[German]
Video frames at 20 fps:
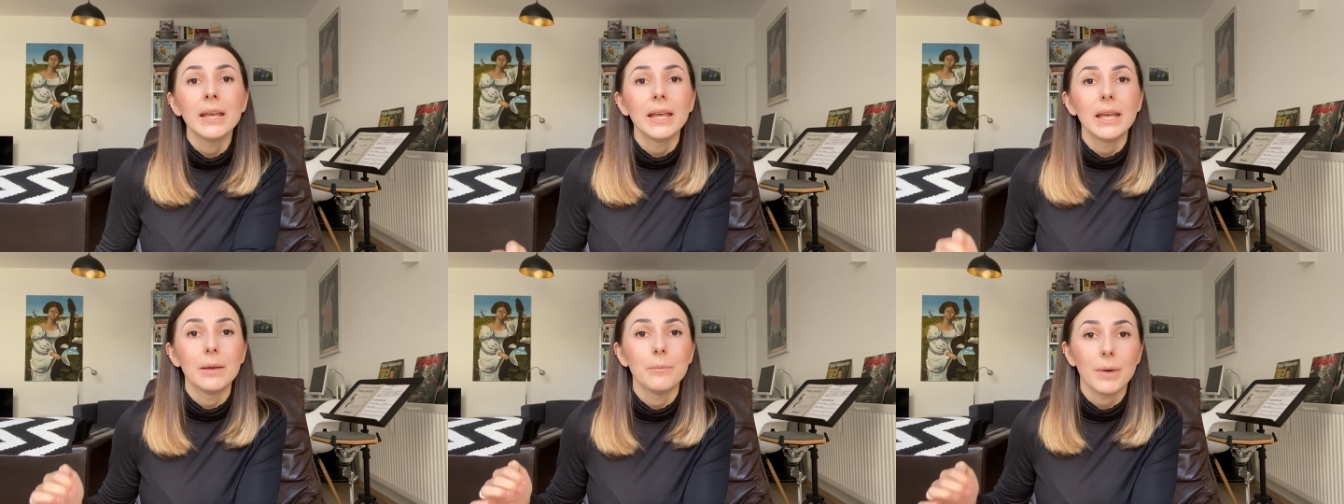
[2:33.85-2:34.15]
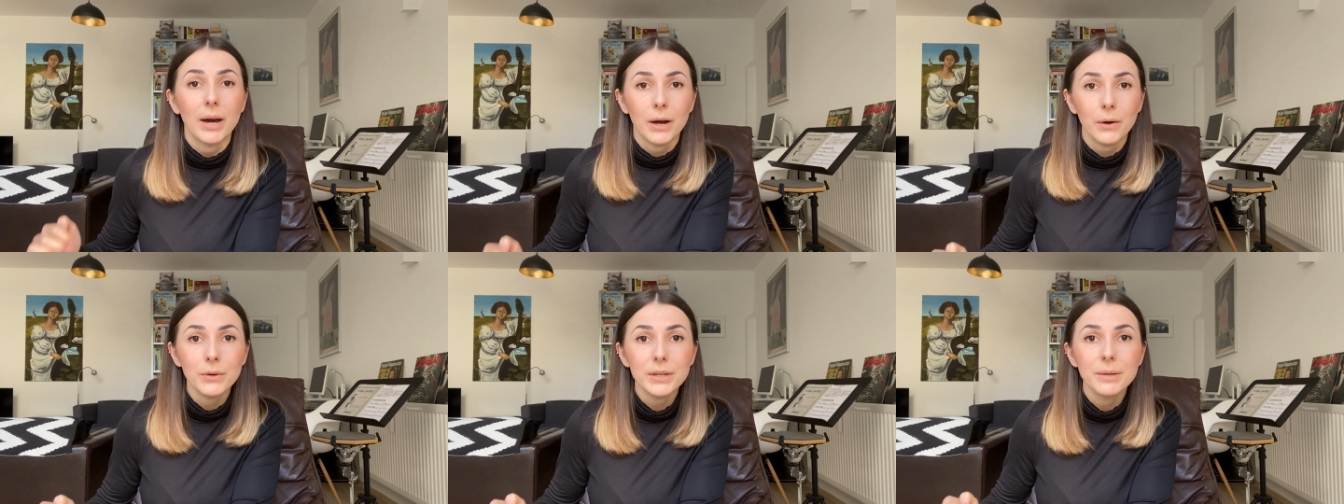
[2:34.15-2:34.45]

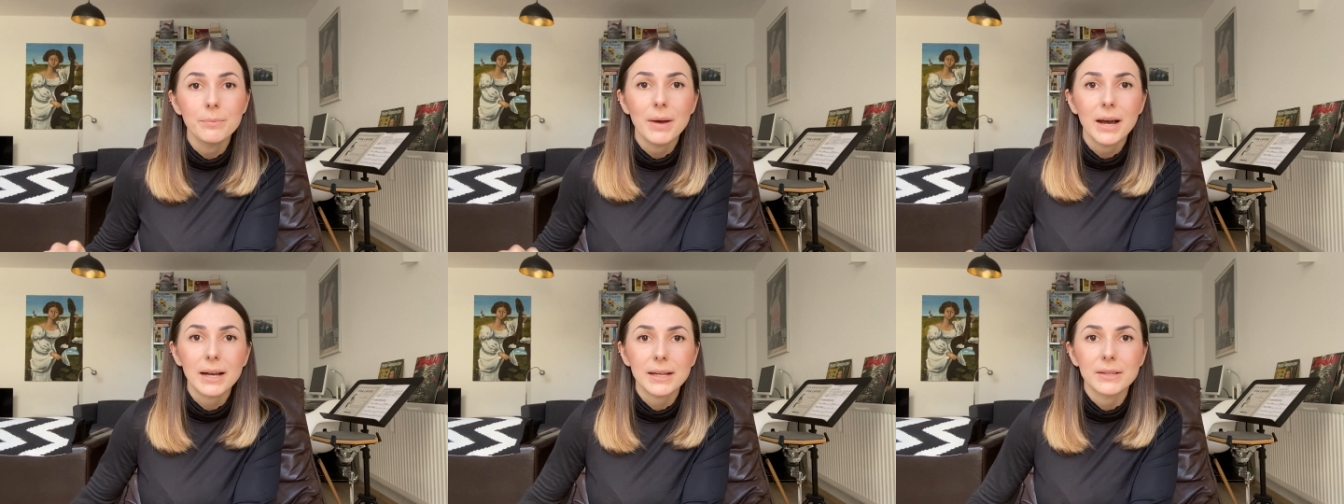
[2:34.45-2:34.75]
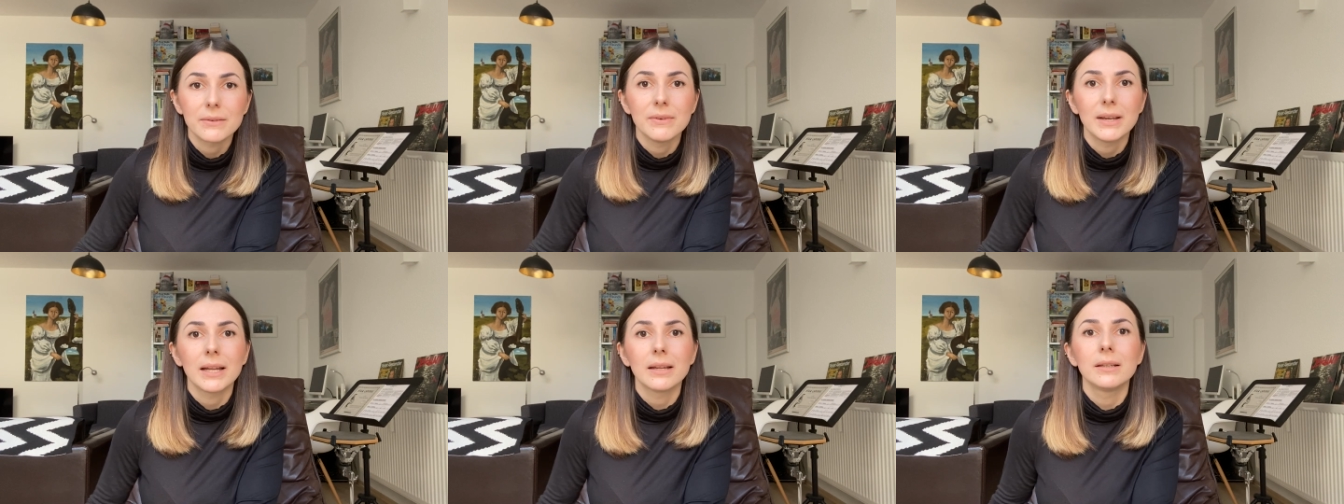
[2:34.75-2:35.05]
Im
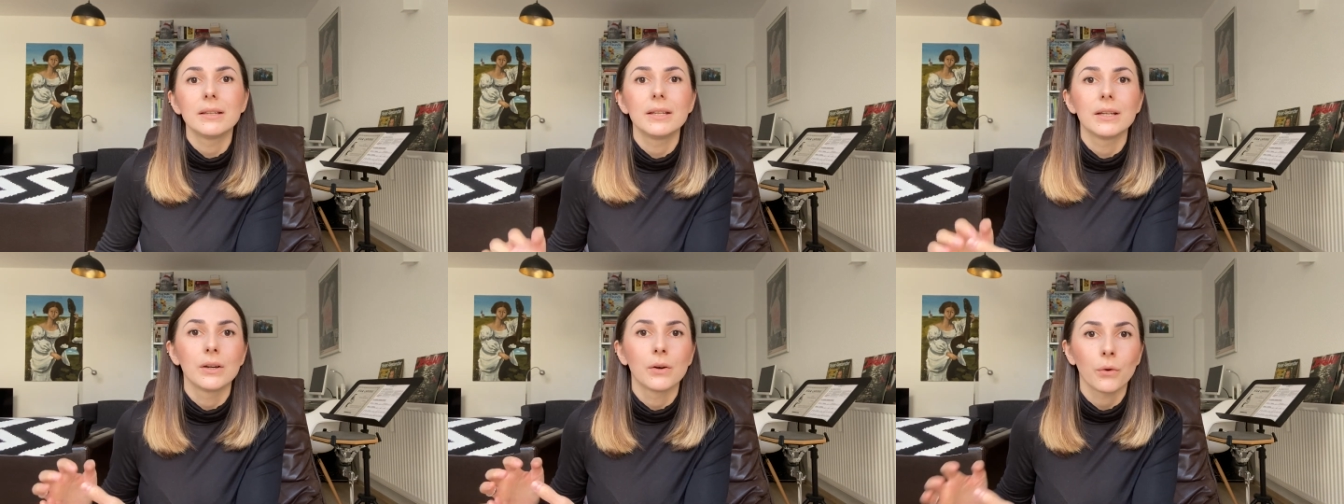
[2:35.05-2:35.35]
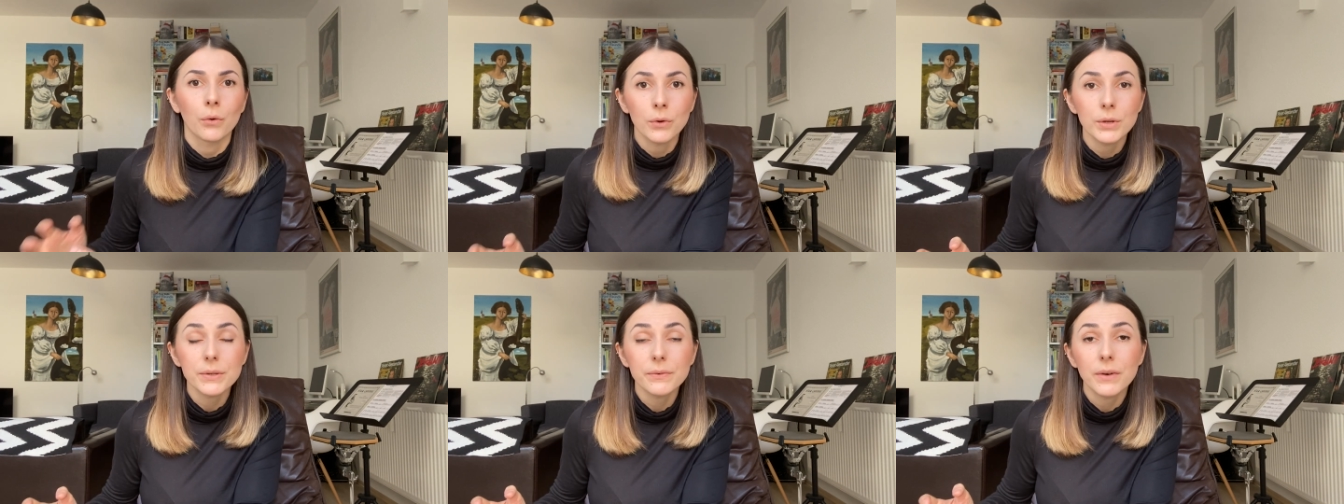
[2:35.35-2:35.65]
Audimax werden die
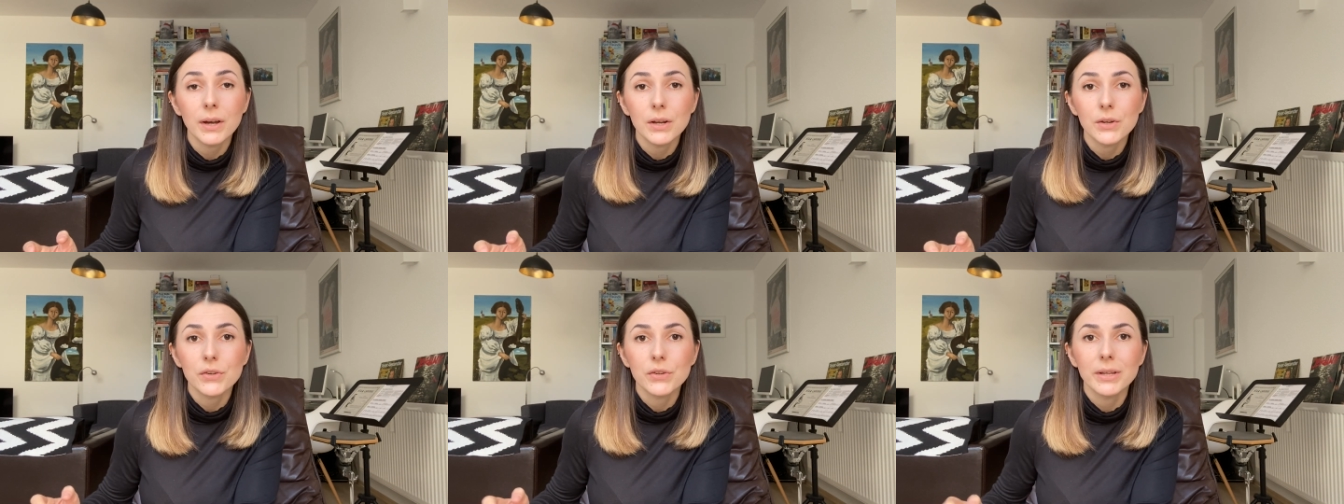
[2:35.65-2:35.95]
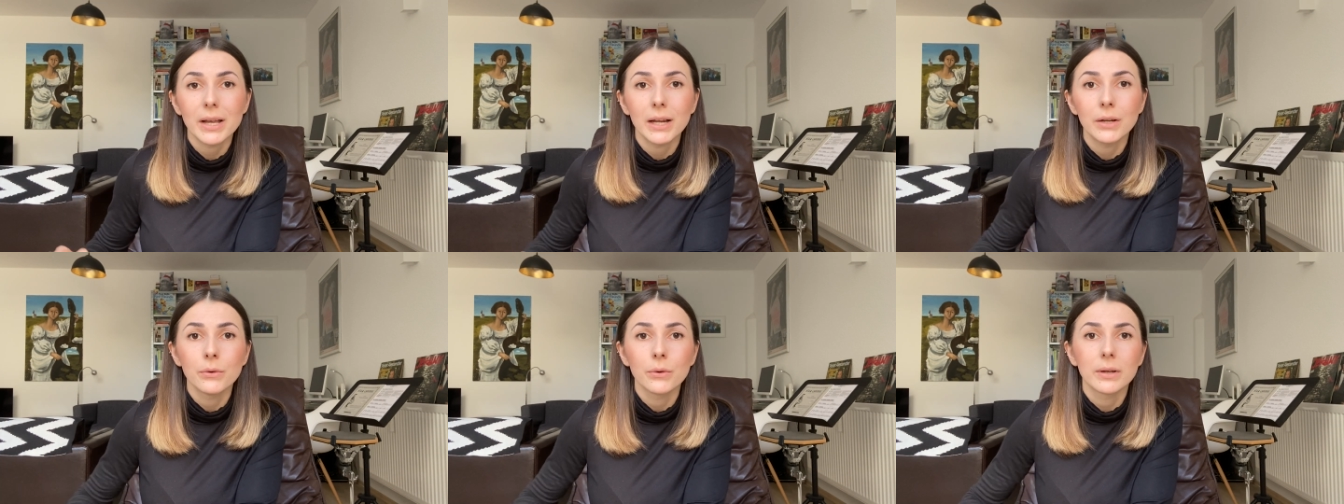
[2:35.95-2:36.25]

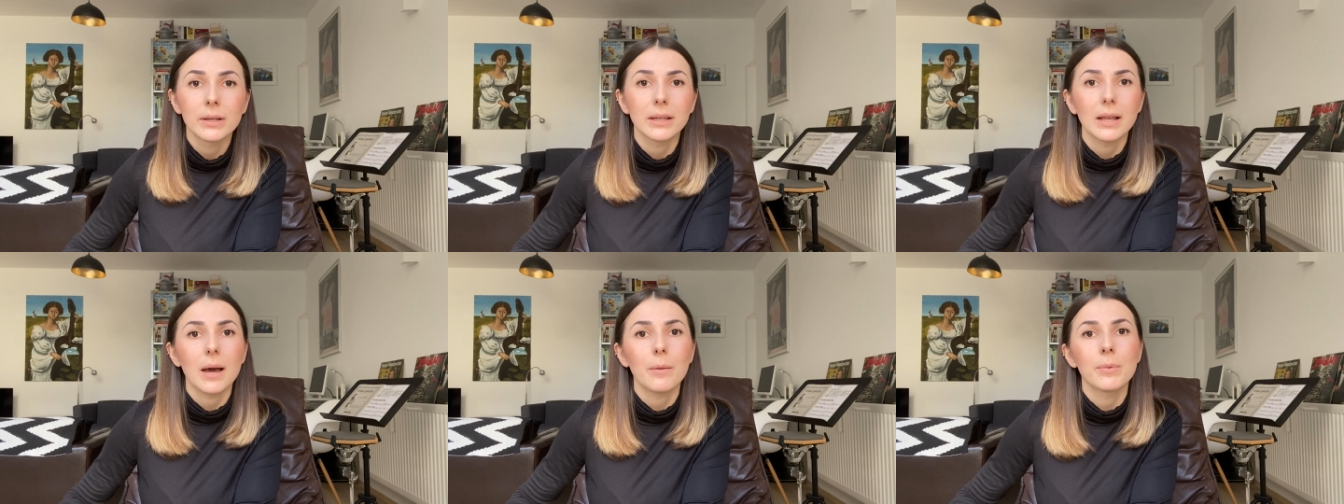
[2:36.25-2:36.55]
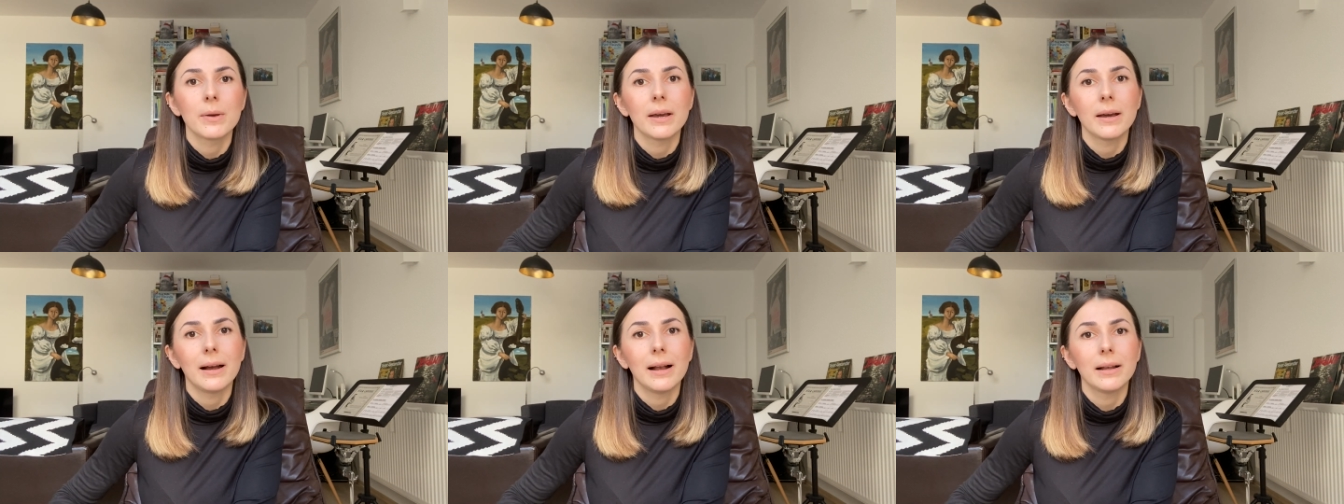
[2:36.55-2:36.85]
Großveranstaltungen
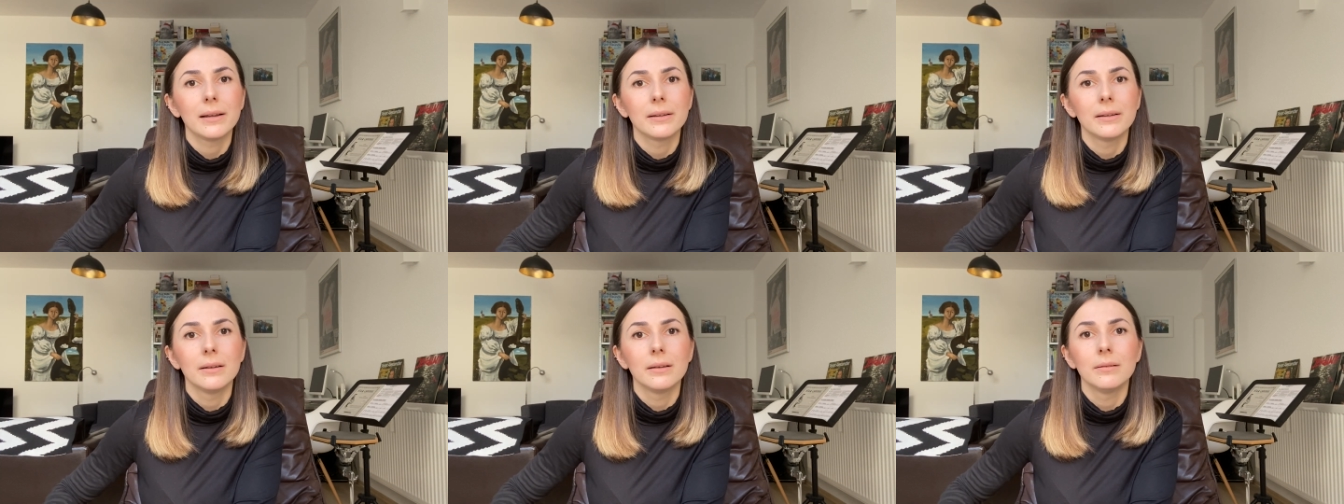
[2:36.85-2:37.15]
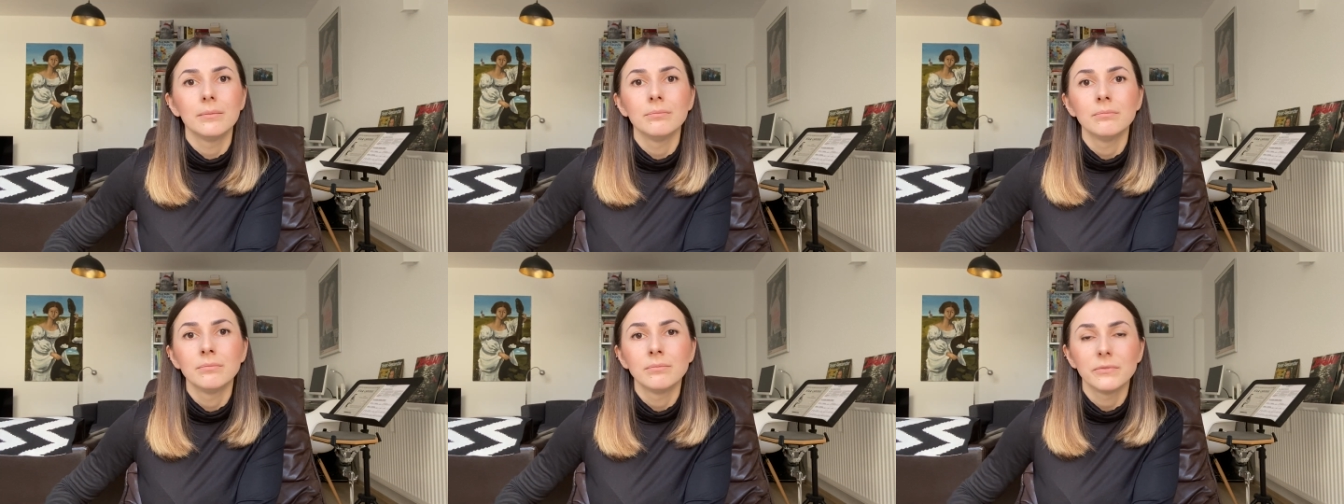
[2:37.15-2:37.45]

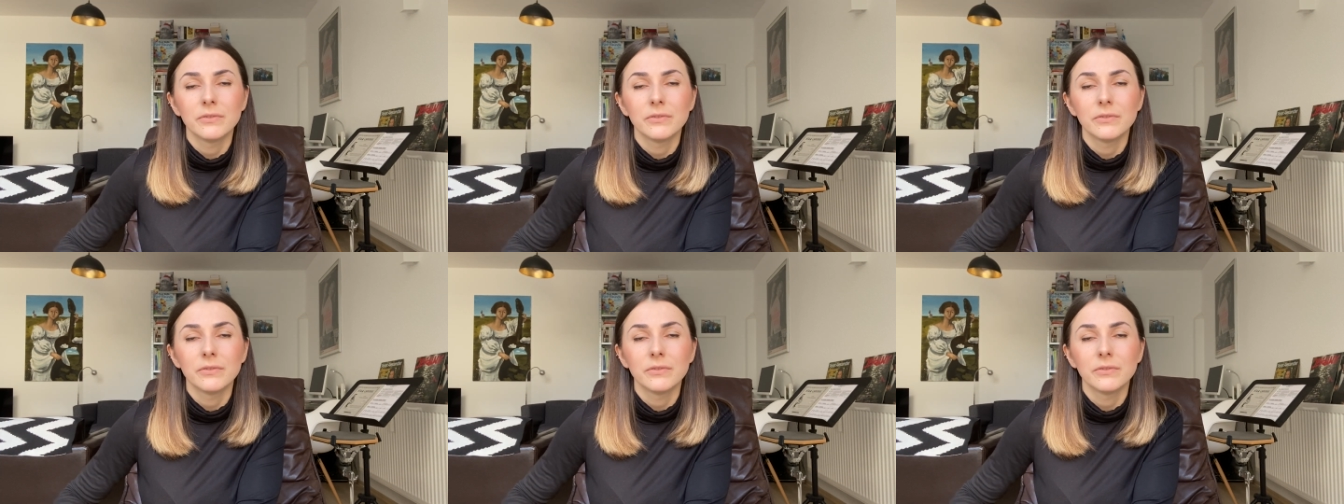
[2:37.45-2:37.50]
abgehalten,